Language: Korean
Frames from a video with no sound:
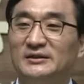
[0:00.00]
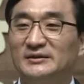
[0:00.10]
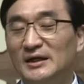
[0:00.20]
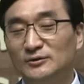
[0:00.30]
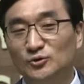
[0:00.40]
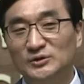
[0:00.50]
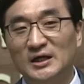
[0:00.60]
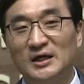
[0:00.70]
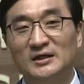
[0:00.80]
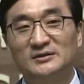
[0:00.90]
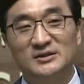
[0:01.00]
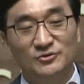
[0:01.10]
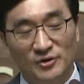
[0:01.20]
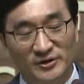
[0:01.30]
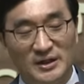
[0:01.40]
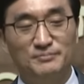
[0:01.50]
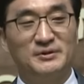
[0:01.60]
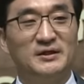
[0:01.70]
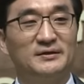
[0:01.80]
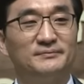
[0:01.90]
창조자들이 되어야
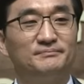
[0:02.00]
합니다.